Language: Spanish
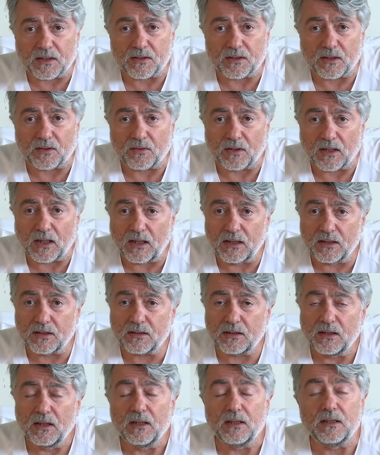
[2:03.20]

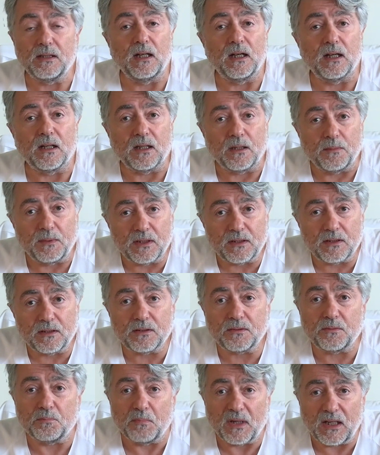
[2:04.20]
gestacionales, de las
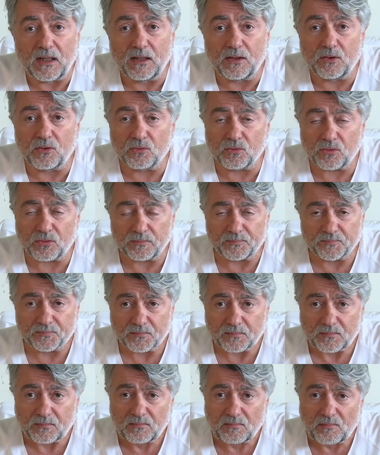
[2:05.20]
diabetes mellitus,
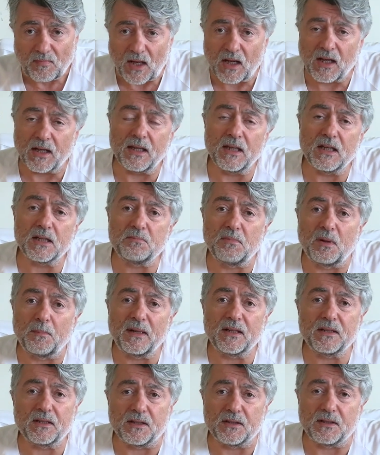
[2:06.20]
aquellas
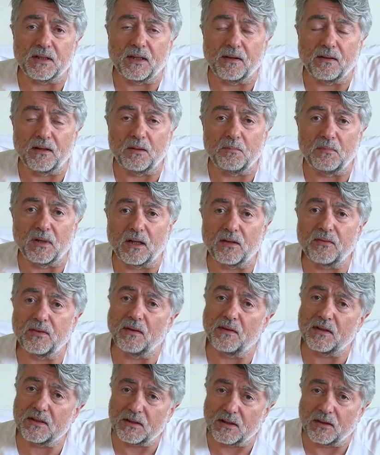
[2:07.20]
mamás que se quedan
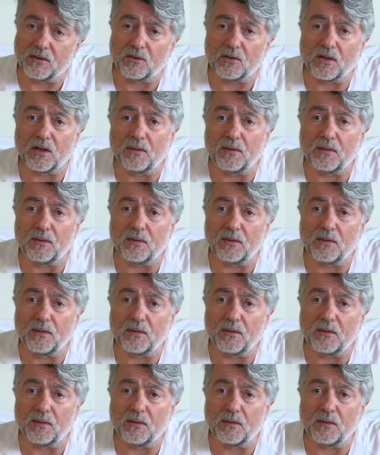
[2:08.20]
embarazadas siendo